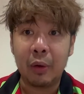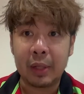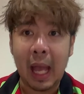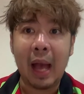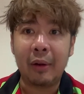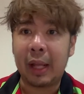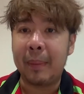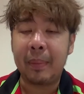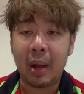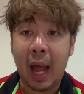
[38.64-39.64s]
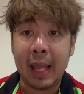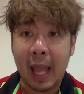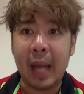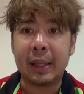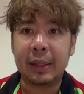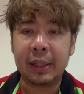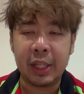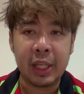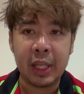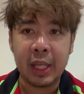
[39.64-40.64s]
999 นะครับรายแอด T
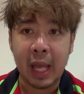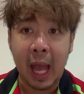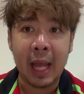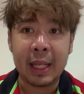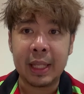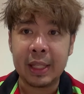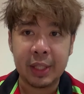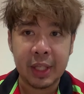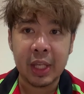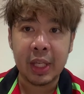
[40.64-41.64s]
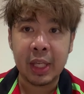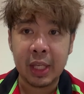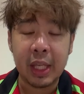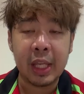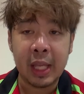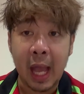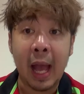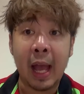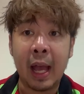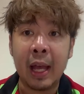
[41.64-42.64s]
I G E
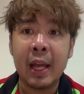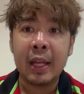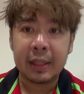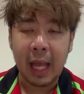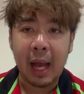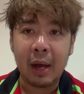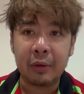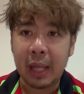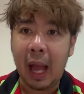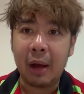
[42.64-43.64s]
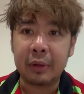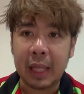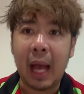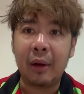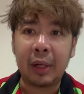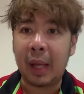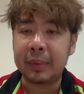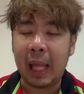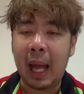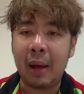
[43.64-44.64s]
R 999 นะครับ
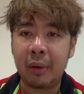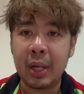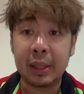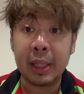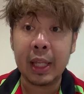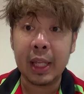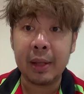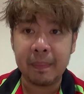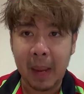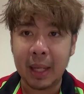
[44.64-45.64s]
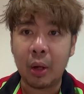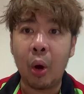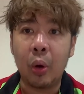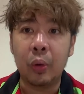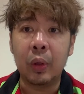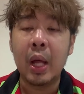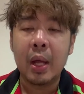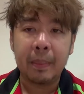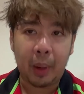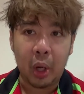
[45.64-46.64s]
ทางเลือกที่มั่นคง
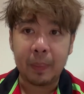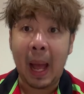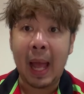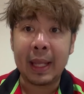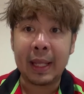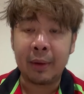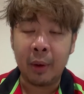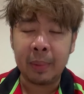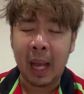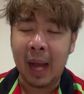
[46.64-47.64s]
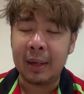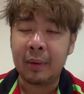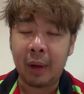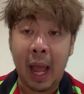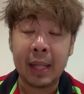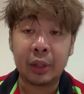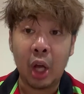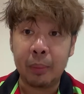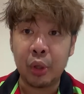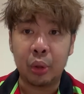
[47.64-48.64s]
ปลอดภัย ครบคัน และต
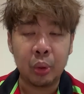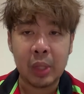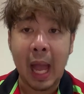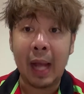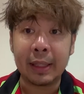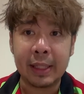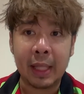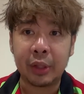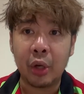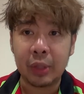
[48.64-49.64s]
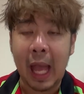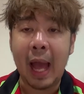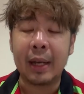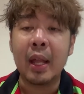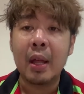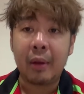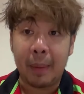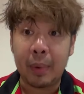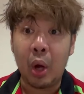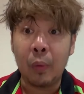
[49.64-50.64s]
อบโจทย์ทุกอย่างที่ท่านต้องการ รั
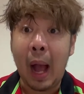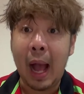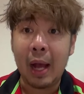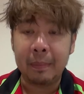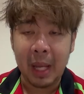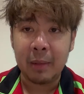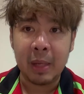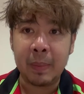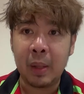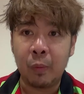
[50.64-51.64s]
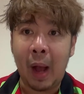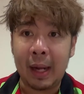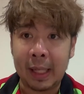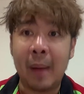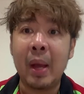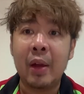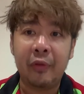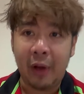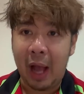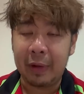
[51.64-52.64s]
บรองว่าไม่มีผิดหวังนะครับ
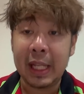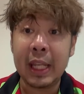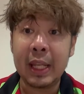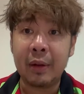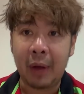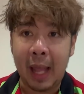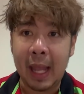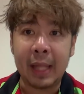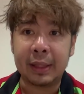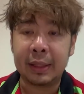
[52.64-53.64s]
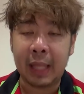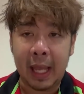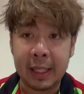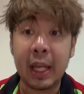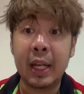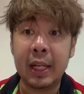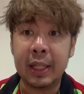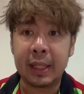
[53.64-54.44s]
ฝากไปที่ r i แอดไทเกอร์